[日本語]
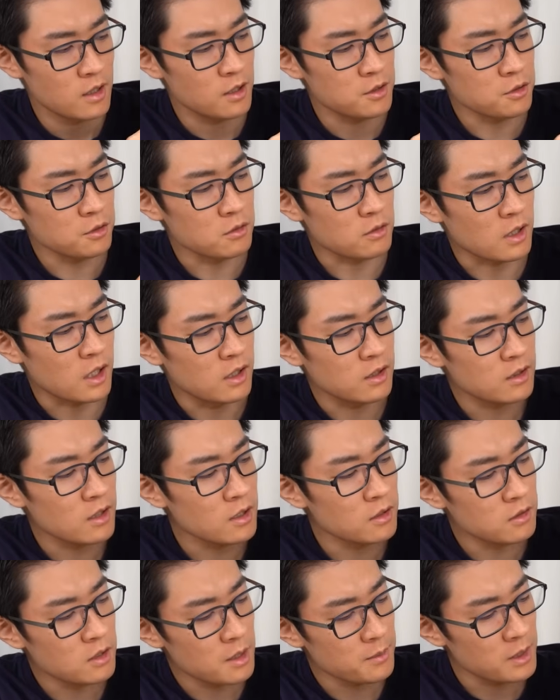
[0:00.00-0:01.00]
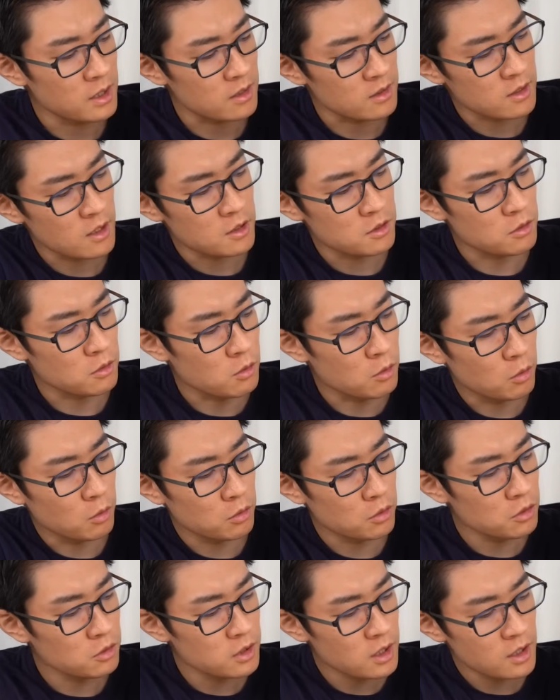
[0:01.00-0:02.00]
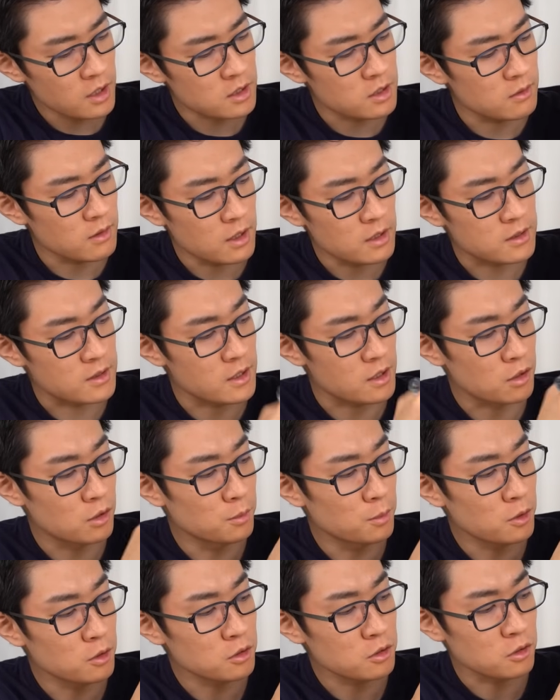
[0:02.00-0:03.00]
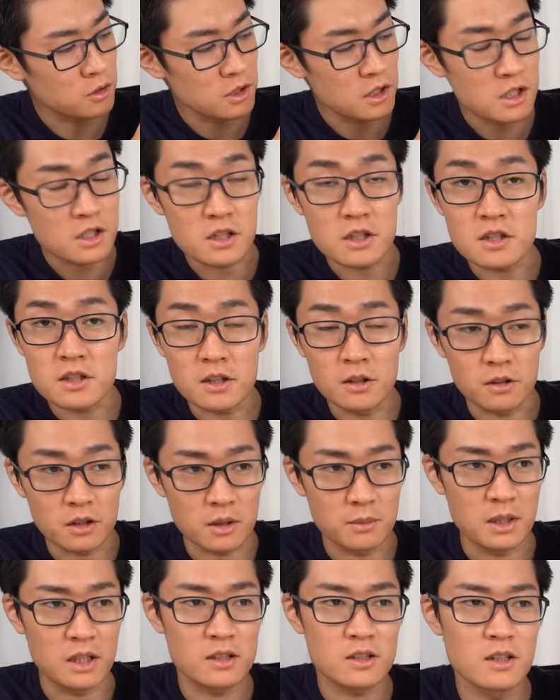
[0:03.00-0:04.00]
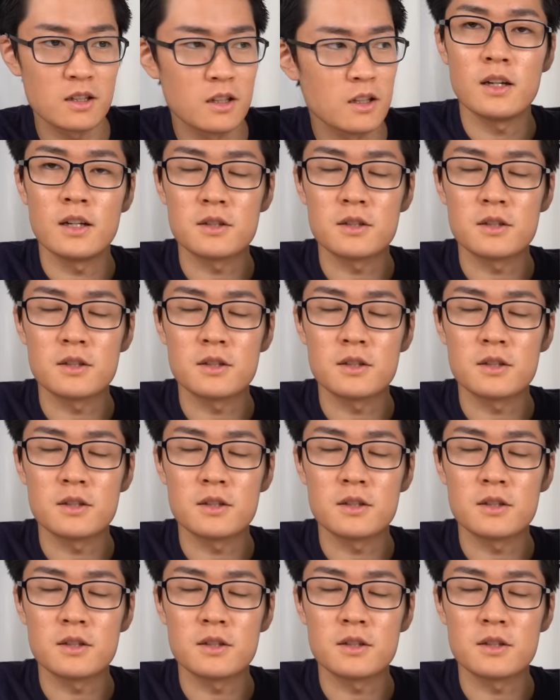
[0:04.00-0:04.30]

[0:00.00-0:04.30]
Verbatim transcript: ちょっと簡単のために最初交流電圧は ゼロボルト にしておきます。